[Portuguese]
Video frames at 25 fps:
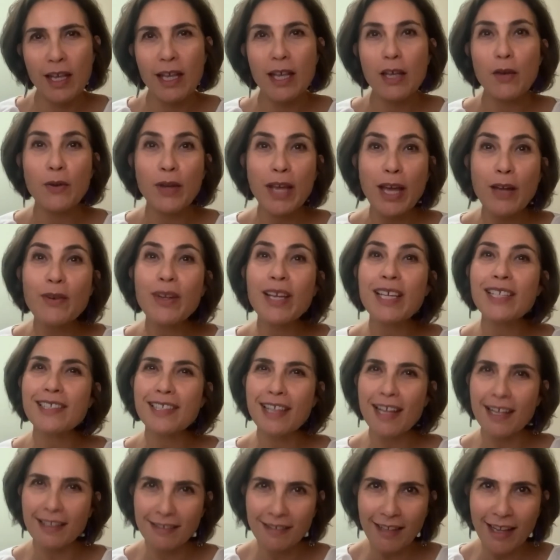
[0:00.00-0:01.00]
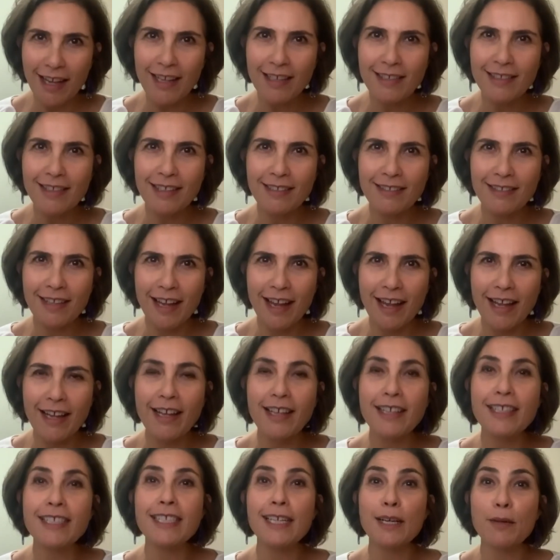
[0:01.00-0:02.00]
Eu quero resgatar essa
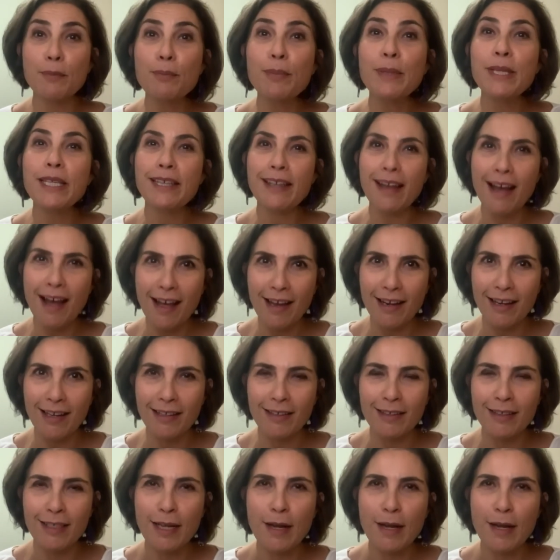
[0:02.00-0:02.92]
ideia e ampliá-la